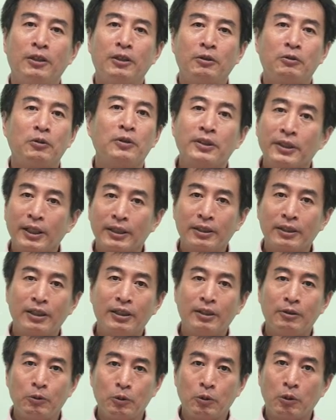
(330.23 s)
愿上帝
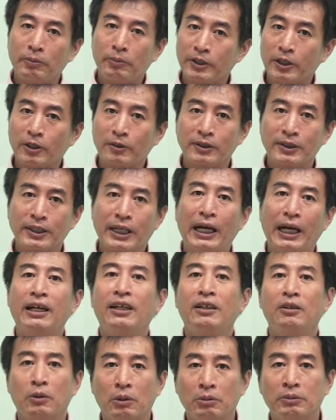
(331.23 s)
与我们同在，
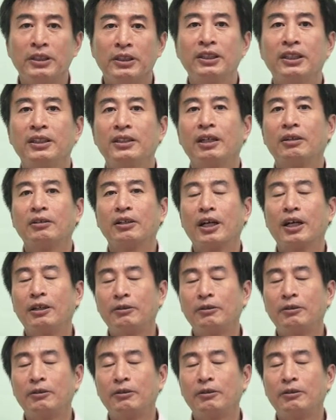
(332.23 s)
我们一起祷告。